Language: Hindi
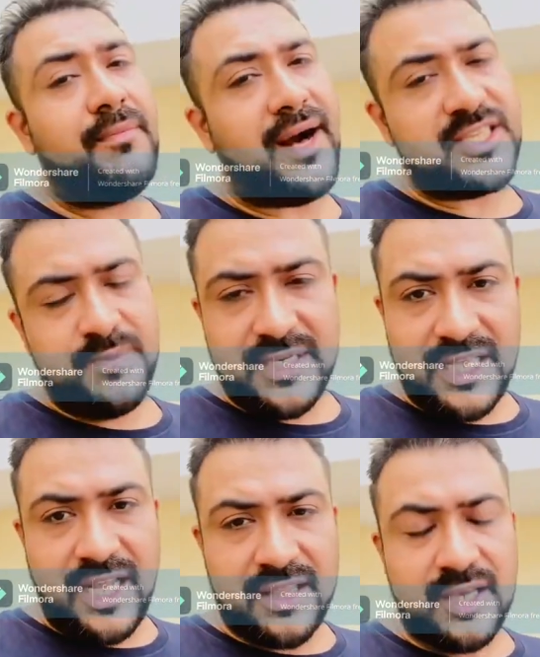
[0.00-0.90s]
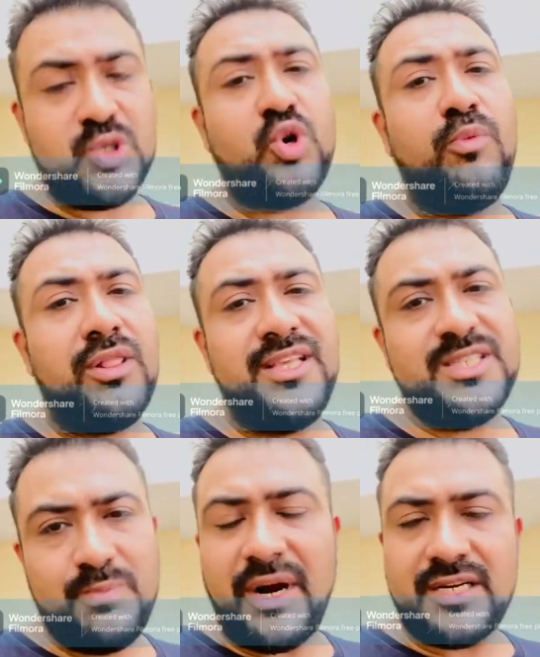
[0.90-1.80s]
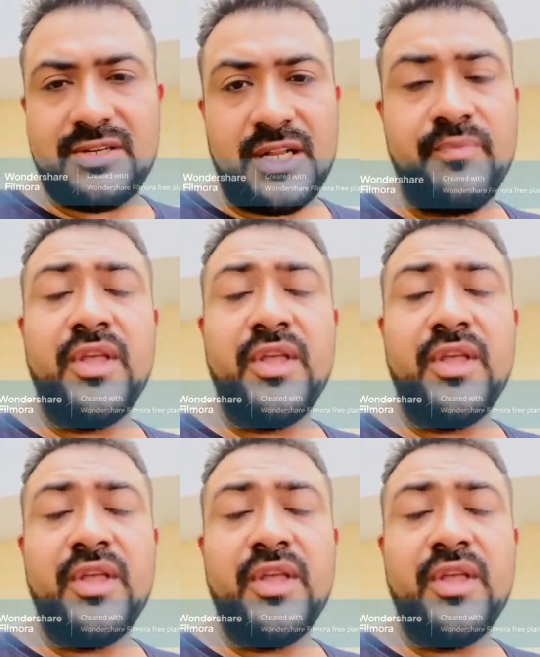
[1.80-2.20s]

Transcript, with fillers: मार्क्स भी इसलिए आते हैं इसको बोलते हैं स्मार्ट स्टडी